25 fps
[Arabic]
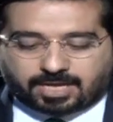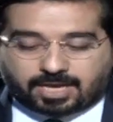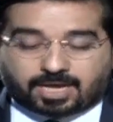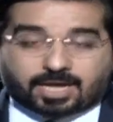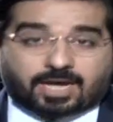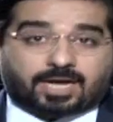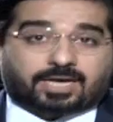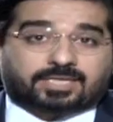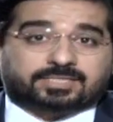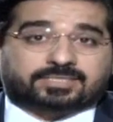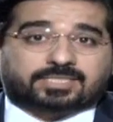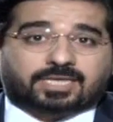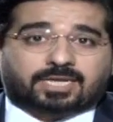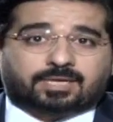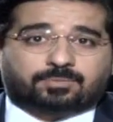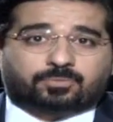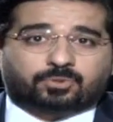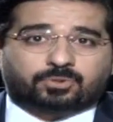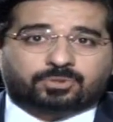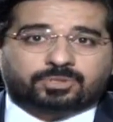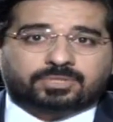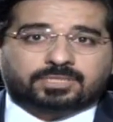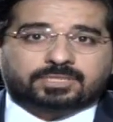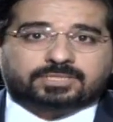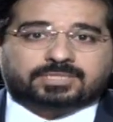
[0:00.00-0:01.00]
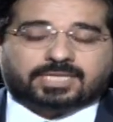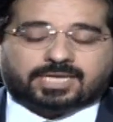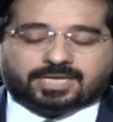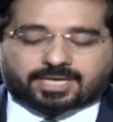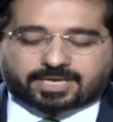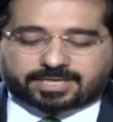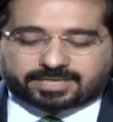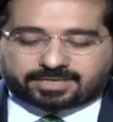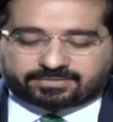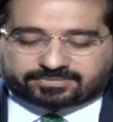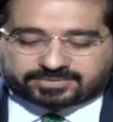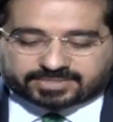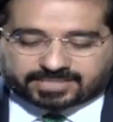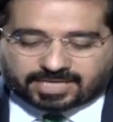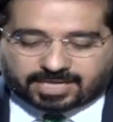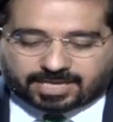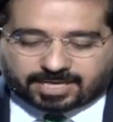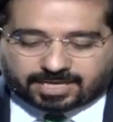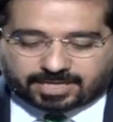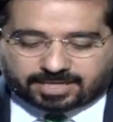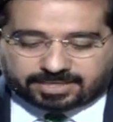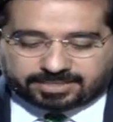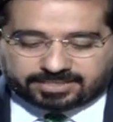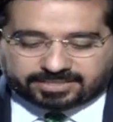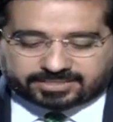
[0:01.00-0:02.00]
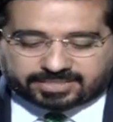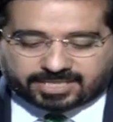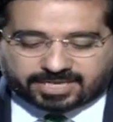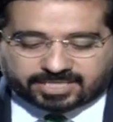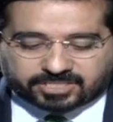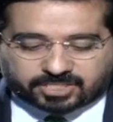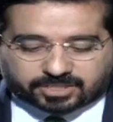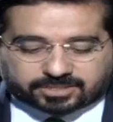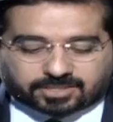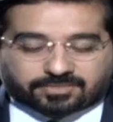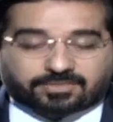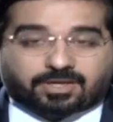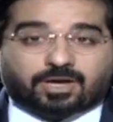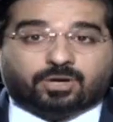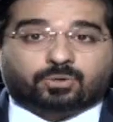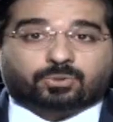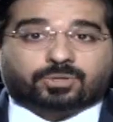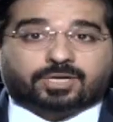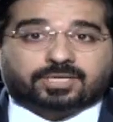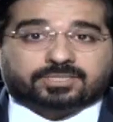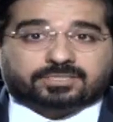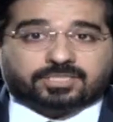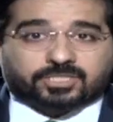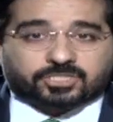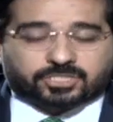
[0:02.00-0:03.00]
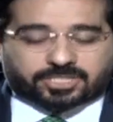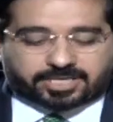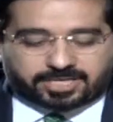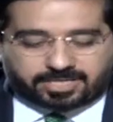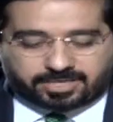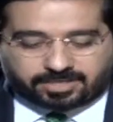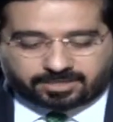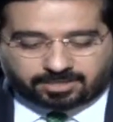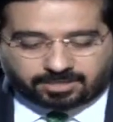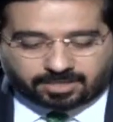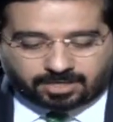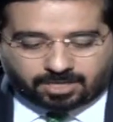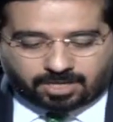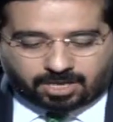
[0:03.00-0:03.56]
أحزاب ترى نفسها نتاج تظاهرات تشرين